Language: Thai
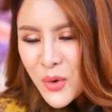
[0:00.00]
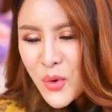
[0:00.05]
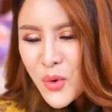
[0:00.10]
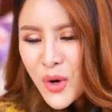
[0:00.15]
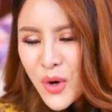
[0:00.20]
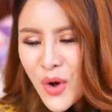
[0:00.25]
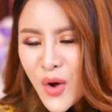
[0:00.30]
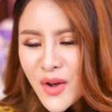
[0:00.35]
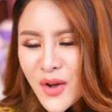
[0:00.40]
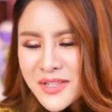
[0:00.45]
ค
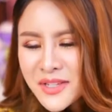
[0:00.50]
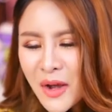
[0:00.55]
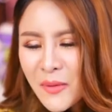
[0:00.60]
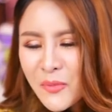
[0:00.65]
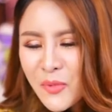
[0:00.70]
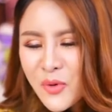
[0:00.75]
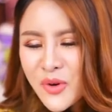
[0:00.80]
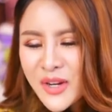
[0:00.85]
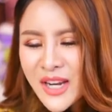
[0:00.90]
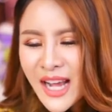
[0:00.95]
รูโรสข
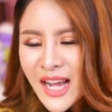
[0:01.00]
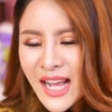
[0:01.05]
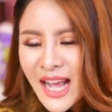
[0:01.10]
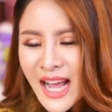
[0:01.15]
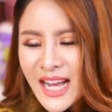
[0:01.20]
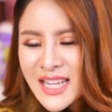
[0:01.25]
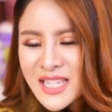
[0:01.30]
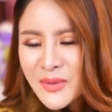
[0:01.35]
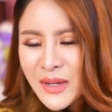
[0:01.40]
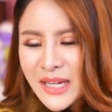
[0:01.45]
อบคุณนะ
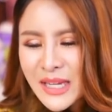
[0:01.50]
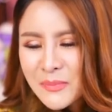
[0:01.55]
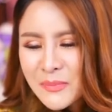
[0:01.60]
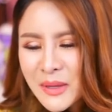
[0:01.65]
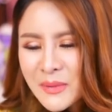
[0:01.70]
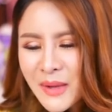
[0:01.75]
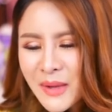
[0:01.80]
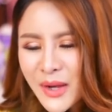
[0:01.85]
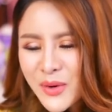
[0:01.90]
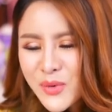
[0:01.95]
คะสวัสดี
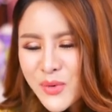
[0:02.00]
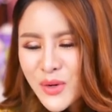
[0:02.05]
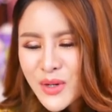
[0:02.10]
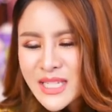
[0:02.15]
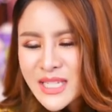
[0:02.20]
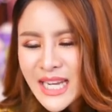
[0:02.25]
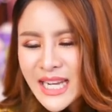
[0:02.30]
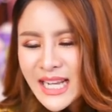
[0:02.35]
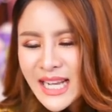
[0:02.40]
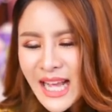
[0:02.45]
ปีใหม่ครูโร
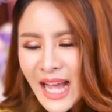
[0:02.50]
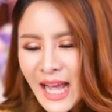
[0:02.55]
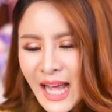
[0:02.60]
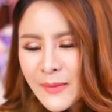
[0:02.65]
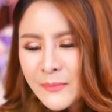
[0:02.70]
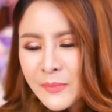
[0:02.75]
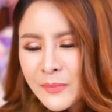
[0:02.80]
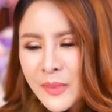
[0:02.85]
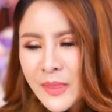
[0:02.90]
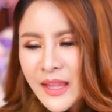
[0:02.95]
สเช่นกัน